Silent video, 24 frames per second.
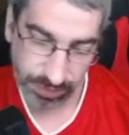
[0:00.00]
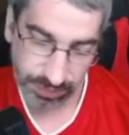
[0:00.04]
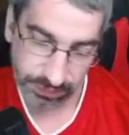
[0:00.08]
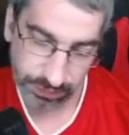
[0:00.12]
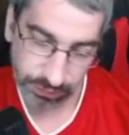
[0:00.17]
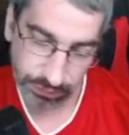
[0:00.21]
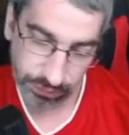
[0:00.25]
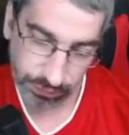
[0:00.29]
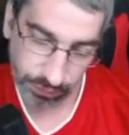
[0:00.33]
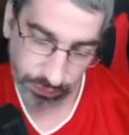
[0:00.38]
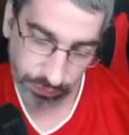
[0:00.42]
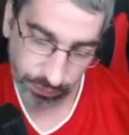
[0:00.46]

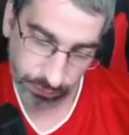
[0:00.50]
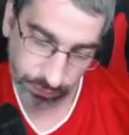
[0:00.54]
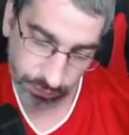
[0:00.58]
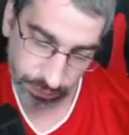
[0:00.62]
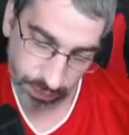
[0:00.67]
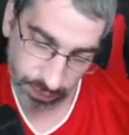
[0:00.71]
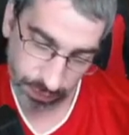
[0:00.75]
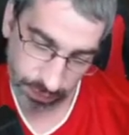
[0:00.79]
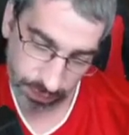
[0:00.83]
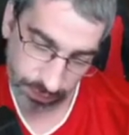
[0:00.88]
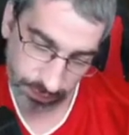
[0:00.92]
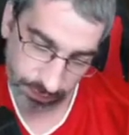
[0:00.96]
Mainz 05
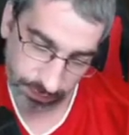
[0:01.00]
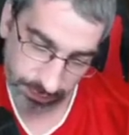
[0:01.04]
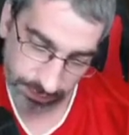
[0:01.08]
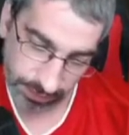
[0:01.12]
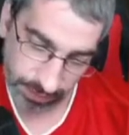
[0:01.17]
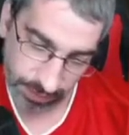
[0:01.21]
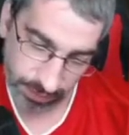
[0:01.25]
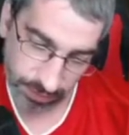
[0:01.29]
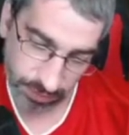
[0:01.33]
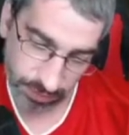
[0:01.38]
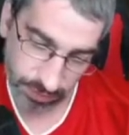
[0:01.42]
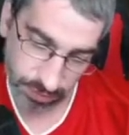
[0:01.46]

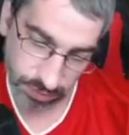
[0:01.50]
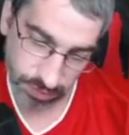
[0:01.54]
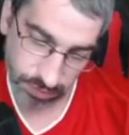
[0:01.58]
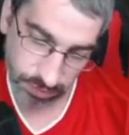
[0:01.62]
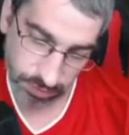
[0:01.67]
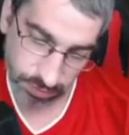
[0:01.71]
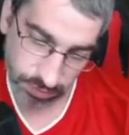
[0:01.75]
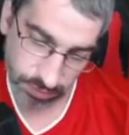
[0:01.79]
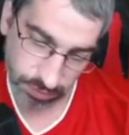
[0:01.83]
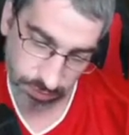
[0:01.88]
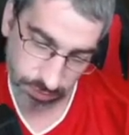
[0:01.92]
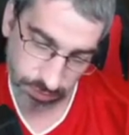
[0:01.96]
Send
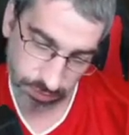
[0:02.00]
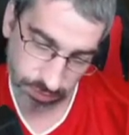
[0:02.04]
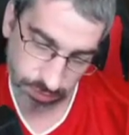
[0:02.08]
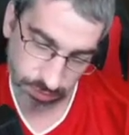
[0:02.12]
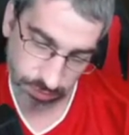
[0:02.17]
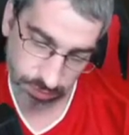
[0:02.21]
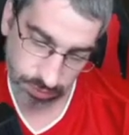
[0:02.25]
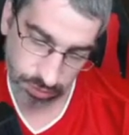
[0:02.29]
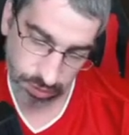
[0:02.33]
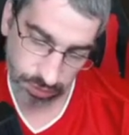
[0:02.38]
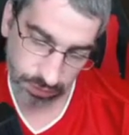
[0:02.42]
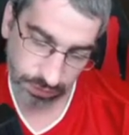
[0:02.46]

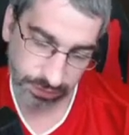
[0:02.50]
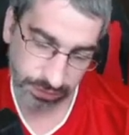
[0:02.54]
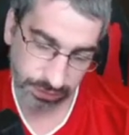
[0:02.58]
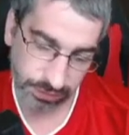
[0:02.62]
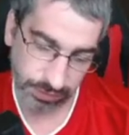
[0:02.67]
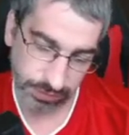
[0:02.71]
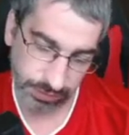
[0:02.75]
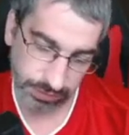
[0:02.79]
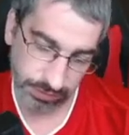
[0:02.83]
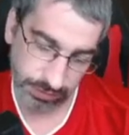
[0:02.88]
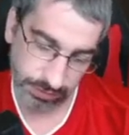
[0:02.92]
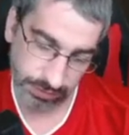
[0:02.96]

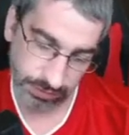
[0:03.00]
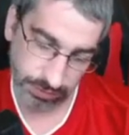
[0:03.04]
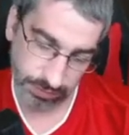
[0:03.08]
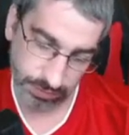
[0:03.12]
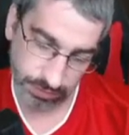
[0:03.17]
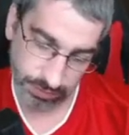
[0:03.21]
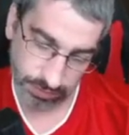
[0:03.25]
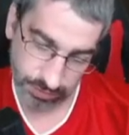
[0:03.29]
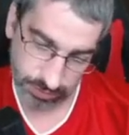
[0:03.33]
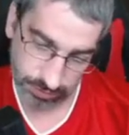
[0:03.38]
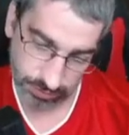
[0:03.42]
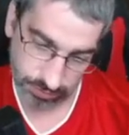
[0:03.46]
Justy
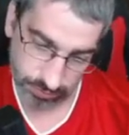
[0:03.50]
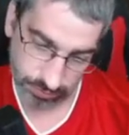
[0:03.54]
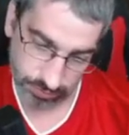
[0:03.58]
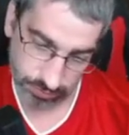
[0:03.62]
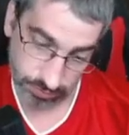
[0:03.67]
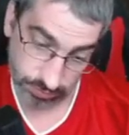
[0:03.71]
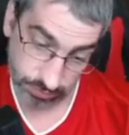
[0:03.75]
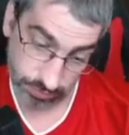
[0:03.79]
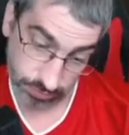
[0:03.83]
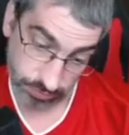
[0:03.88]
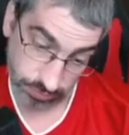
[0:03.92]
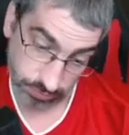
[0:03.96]
oder
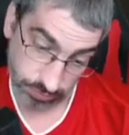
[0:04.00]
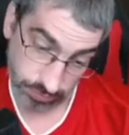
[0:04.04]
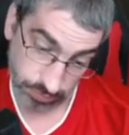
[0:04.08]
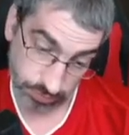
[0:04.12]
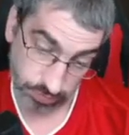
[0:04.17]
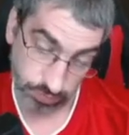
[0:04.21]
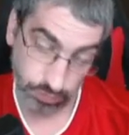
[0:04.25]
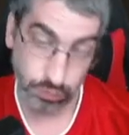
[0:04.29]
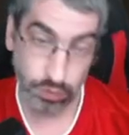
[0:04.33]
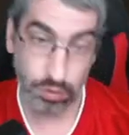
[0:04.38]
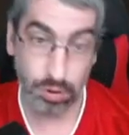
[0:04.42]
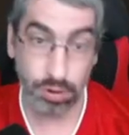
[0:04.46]

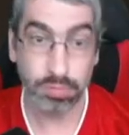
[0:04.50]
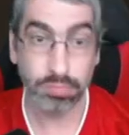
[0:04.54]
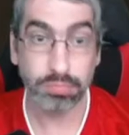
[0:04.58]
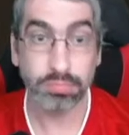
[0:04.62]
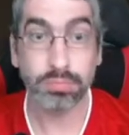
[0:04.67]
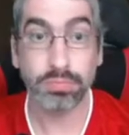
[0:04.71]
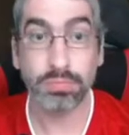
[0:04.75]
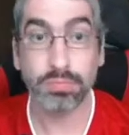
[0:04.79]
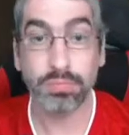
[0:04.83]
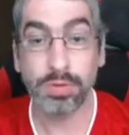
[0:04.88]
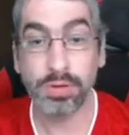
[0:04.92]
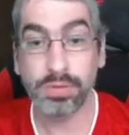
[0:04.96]
ja,
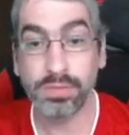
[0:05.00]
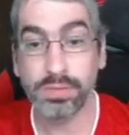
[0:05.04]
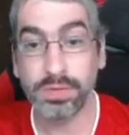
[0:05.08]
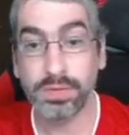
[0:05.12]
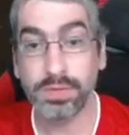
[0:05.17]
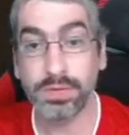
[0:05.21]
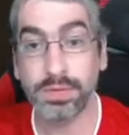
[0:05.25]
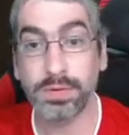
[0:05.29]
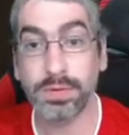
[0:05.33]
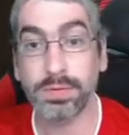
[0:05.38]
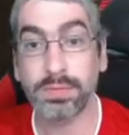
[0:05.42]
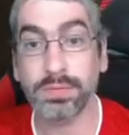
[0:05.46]

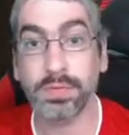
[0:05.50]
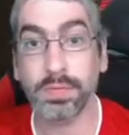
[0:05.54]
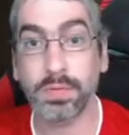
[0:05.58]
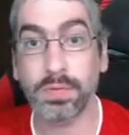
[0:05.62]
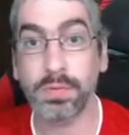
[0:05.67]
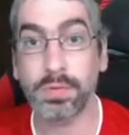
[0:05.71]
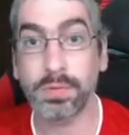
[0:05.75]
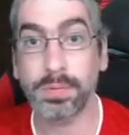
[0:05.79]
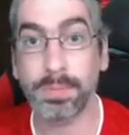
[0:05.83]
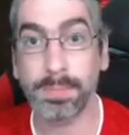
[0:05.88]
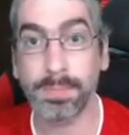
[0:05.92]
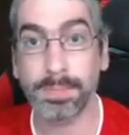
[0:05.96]
irgendwie
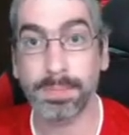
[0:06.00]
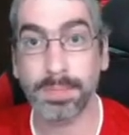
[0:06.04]
so.